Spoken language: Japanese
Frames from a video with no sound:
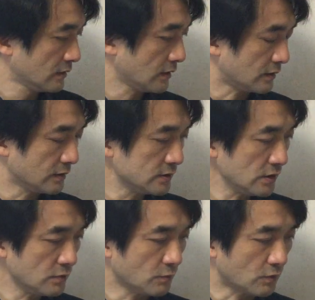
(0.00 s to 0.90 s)
で、以前
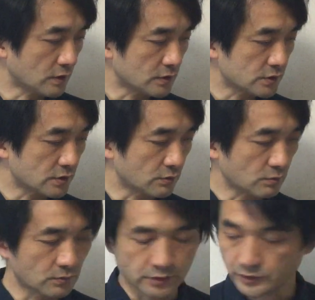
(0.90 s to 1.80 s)
にもお話した
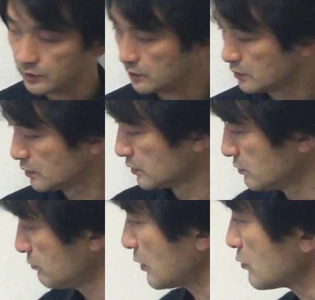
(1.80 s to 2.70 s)
通り、
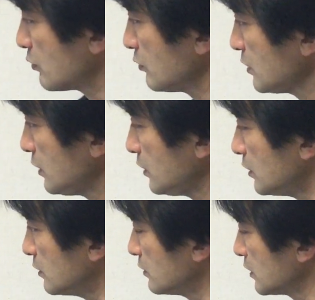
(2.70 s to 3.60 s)
まあ、ここ
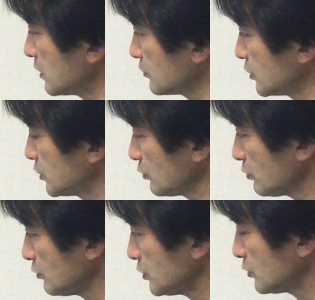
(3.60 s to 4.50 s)
にあの人
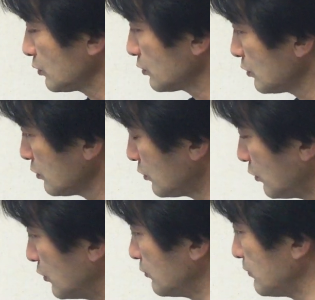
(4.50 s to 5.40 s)
と人と
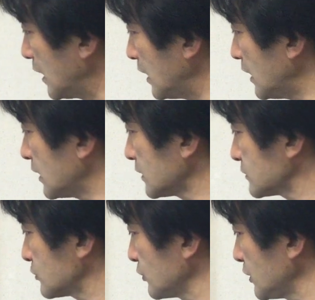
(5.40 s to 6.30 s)
の、まあ、
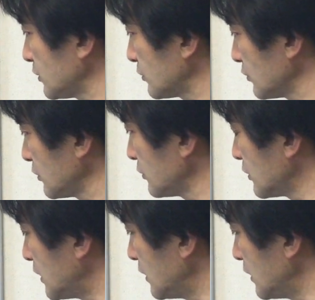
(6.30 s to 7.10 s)
争いというのが